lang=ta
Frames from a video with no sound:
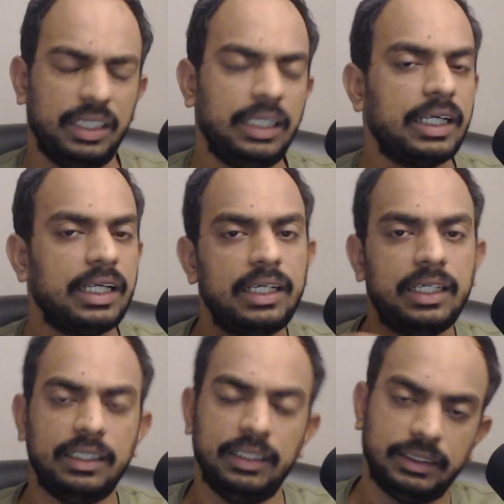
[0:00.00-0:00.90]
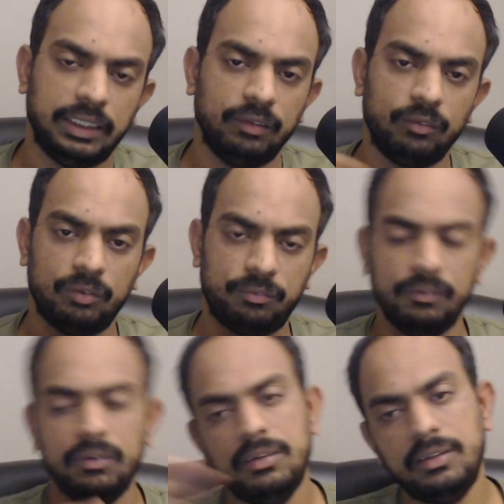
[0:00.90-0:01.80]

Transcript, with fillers: இன்டகிரேட்டட் டெஸ்டிங் ஒரு ஃபுல்